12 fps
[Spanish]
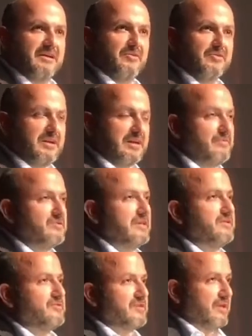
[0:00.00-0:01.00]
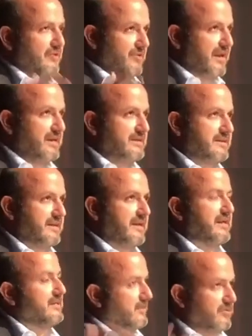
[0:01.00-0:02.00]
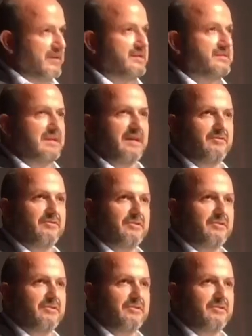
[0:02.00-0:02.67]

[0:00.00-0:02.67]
Hoy tenemos centros regionales en el interior del Estado